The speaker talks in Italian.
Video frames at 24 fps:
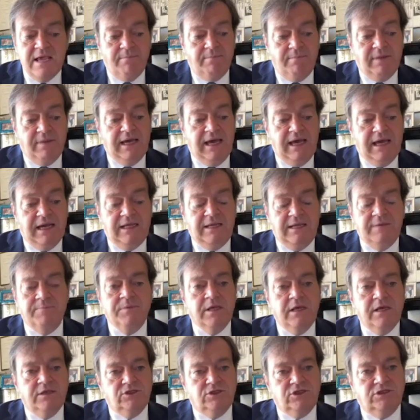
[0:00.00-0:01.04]
magari
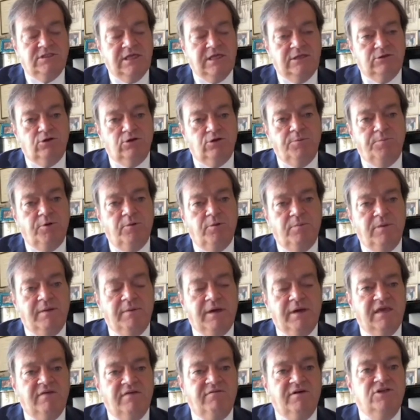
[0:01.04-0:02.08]
c'è stato il problema
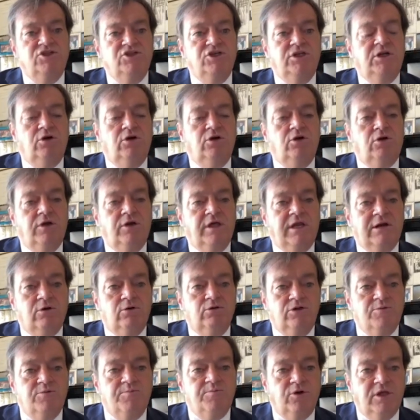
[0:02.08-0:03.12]
che i vaccini non erano
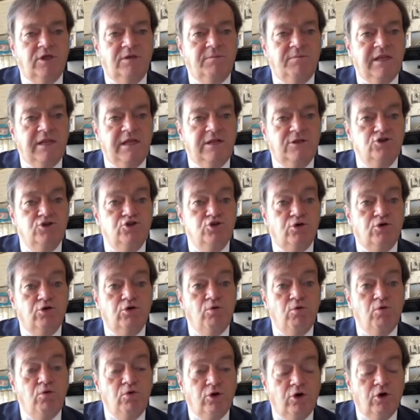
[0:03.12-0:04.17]
disponibili al giorno
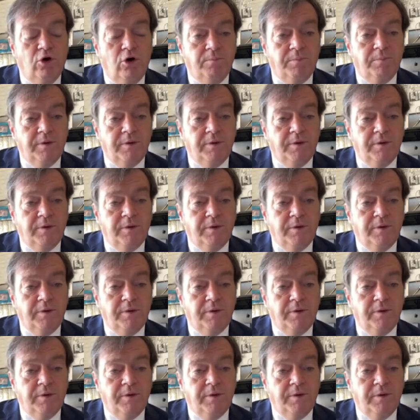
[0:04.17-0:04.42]
1,